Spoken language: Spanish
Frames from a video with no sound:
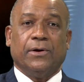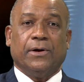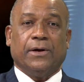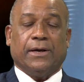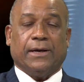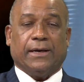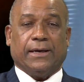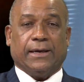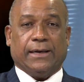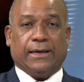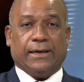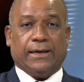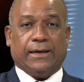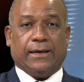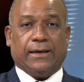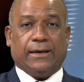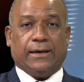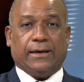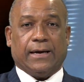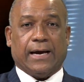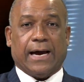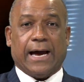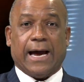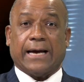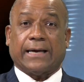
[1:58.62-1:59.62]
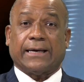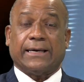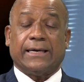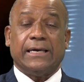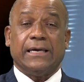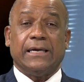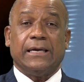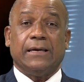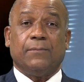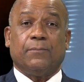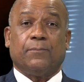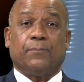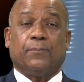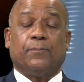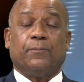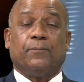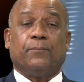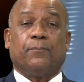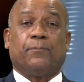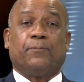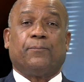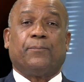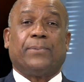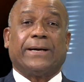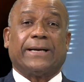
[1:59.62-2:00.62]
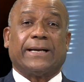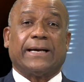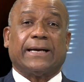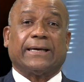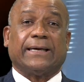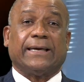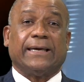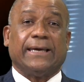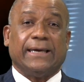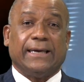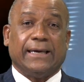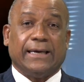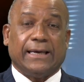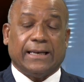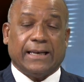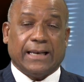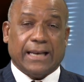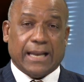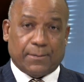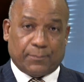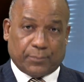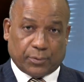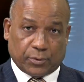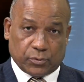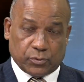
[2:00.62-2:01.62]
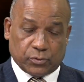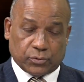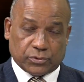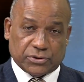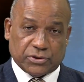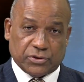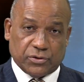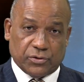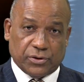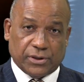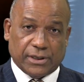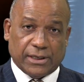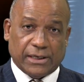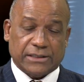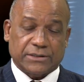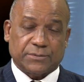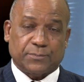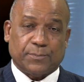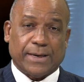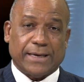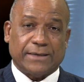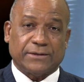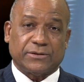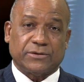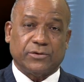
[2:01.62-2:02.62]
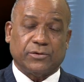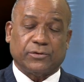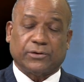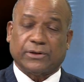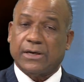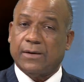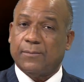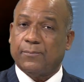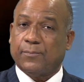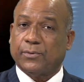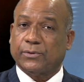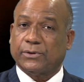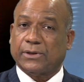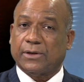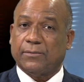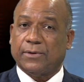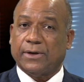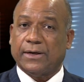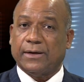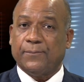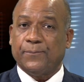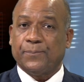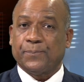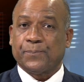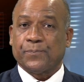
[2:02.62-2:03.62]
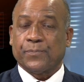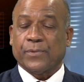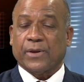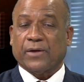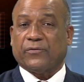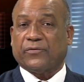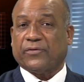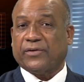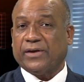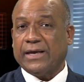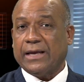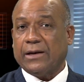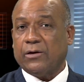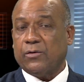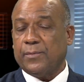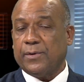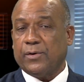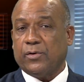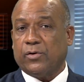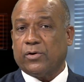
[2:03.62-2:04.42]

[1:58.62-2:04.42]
eh, aquí para que la producción del espacio Tiempo TV sea lo mejor